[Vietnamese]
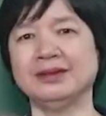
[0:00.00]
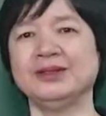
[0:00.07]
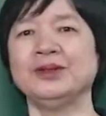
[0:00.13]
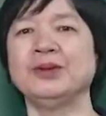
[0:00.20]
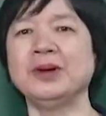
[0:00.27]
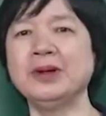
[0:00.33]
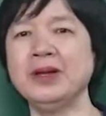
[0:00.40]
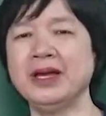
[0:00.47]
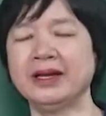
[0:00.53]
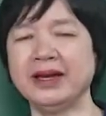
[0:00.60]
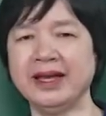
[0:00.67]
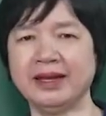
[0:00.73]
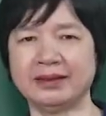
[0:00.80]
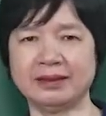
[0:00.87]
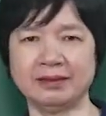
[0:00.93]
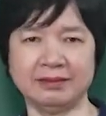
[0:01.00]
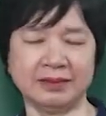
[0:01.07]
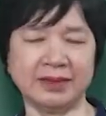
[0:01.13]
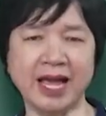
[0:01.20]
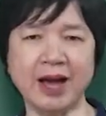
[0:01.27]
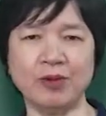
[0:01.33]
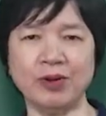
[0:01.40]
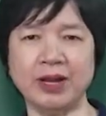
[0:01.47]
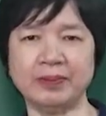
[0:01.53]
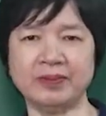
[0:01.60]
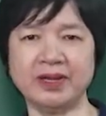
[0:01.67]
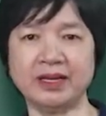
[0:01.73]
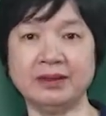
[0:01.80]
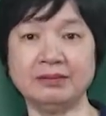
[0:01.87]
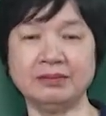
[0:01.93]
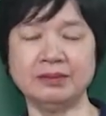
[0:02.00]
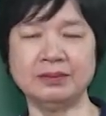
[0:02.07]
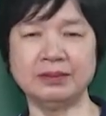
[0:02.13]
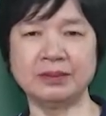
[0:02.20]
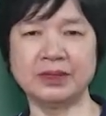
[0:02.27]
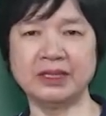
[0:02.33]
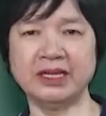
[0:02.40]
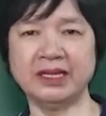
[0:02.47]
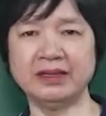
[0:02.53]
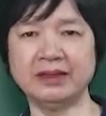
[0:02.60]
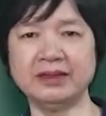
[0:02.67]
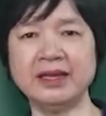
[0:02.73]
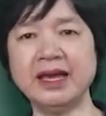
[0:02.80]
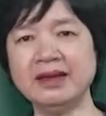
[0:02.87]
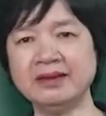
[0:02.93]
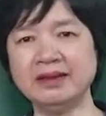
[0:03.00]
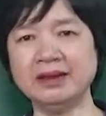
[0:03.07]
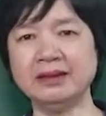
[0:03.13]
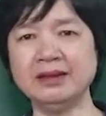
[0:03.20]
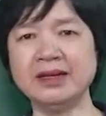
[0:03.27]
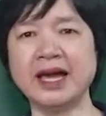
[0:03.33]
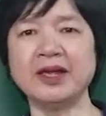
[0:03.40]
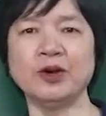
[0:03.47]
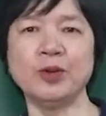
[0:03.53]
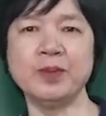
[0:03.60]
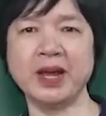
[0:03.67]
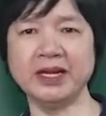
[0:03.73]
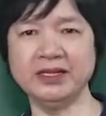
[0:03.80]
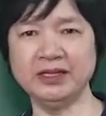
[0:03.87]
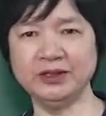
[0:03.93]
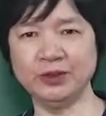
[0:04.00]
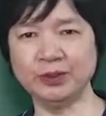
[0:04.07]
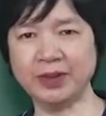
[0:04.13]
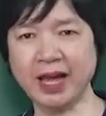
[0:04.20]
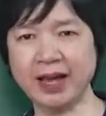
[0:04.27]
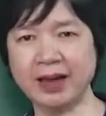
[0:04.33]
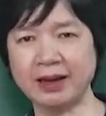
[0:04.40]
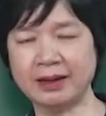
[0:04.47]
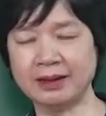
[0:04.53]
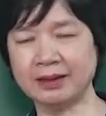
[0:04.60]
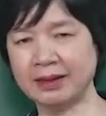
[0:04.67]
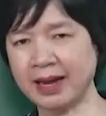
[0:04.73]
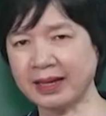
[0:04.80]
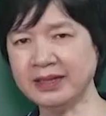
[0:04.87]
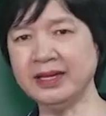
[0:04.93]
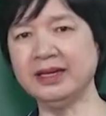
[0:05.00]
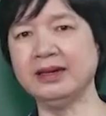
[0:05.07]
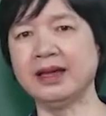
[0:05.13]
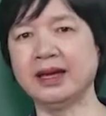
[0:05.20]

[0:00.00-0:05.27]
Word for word: Đúng không? Để tạo lập ra cái, cái thế giới ngày hôm nay như chúng ta đã nhìn